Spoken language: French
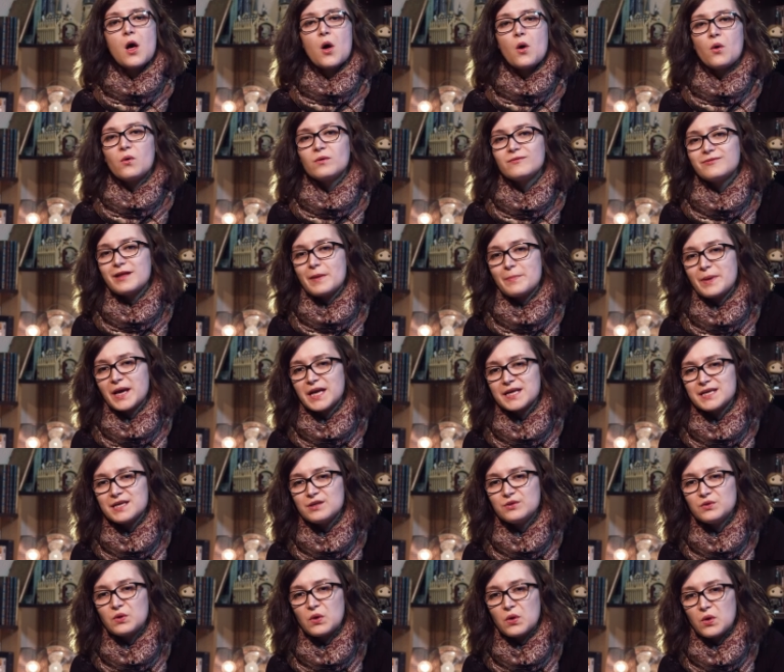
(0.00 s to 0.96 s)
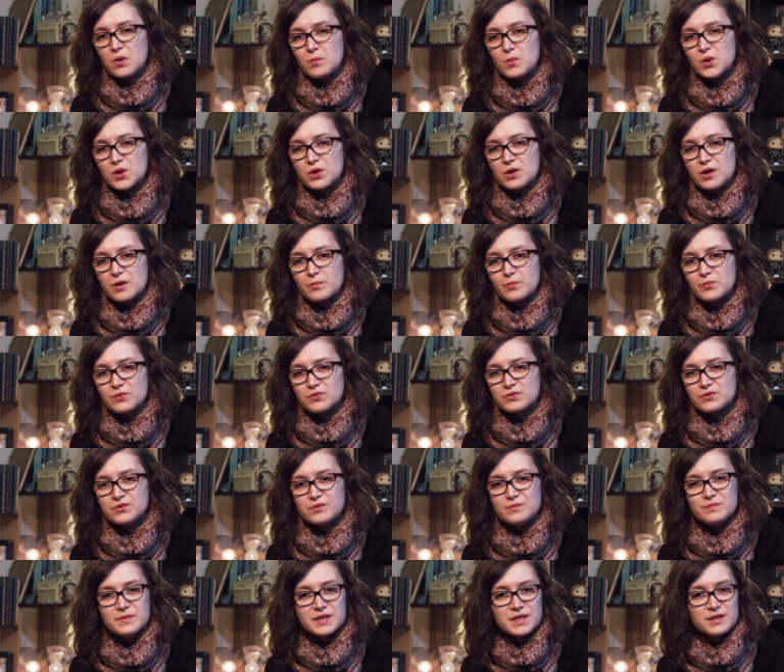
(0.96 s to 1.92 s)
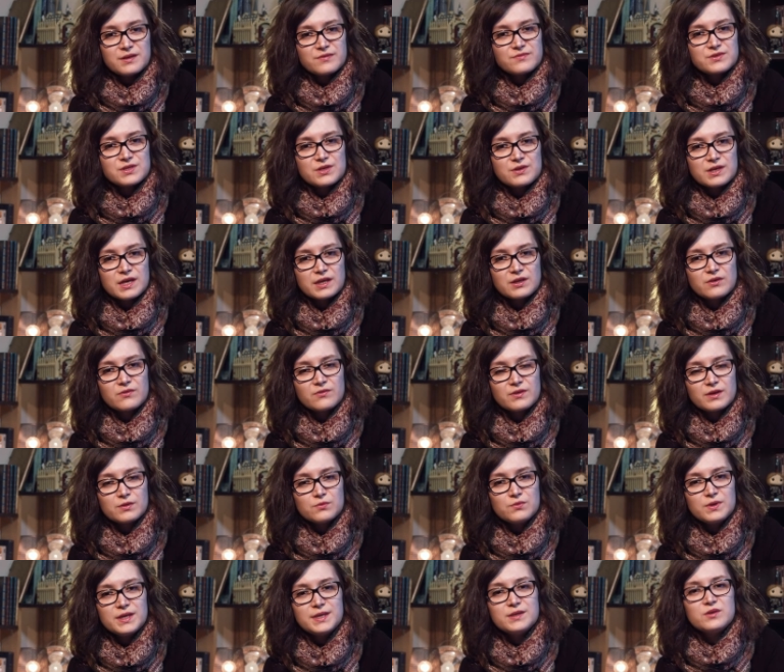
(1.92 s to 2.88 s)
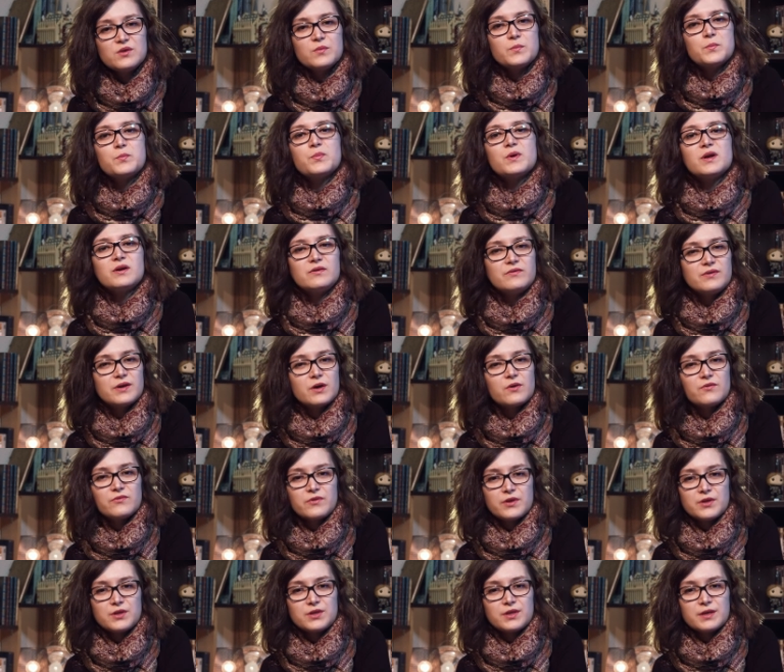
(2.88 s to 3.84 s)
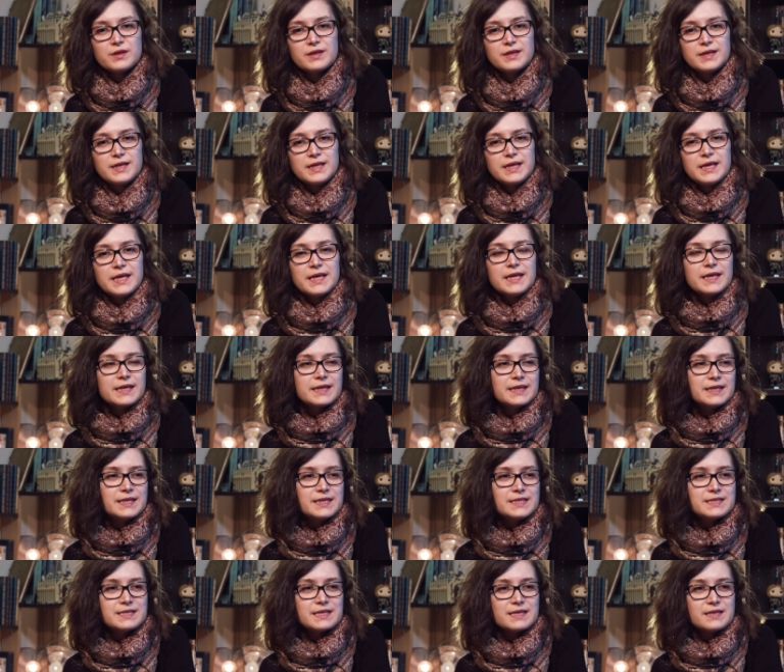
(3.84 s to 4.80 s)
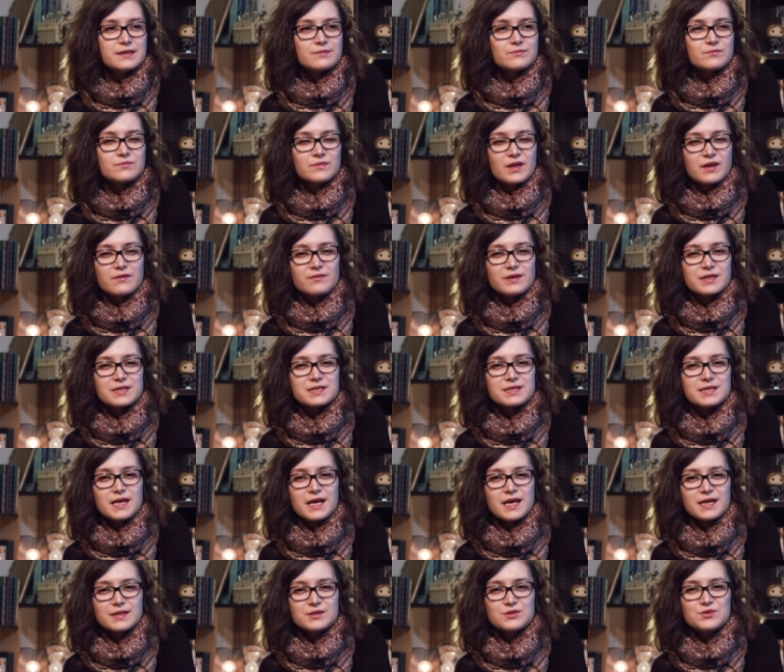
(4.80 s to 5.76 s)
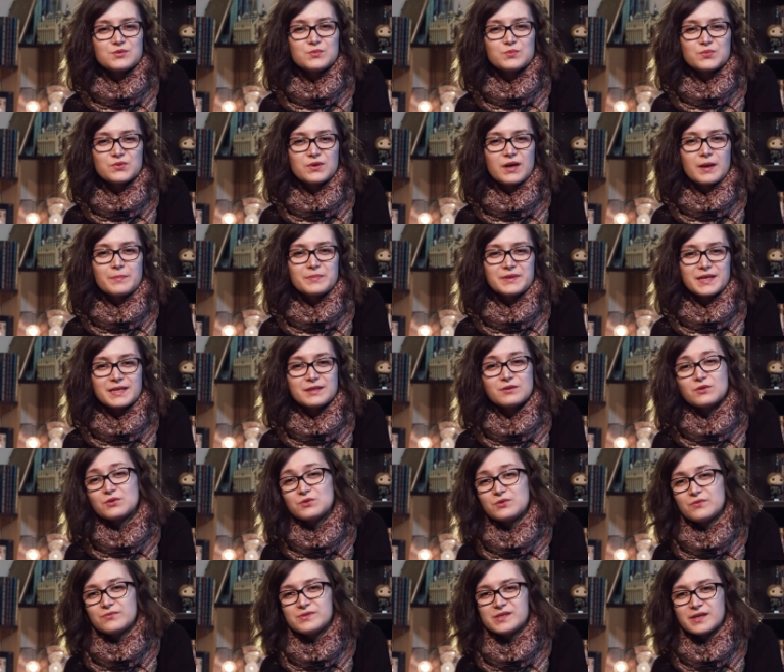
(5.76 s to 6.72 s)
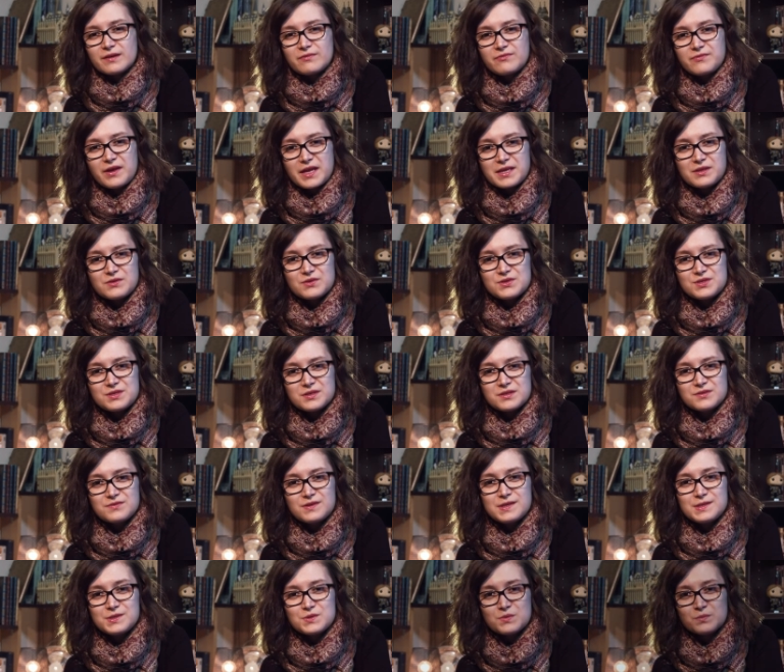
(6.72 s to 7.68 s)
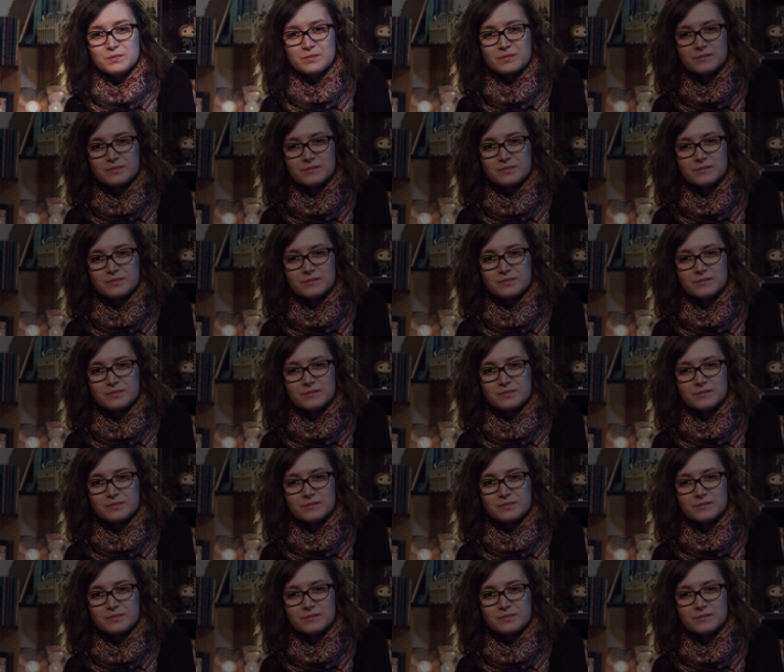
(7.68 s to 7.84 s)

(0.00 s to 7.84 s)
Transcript: On va parler de Robocop de 1988 de Paul Verhoeven. Qui sait avec ça, tu pourras peut-être devenir fan de science-fiction.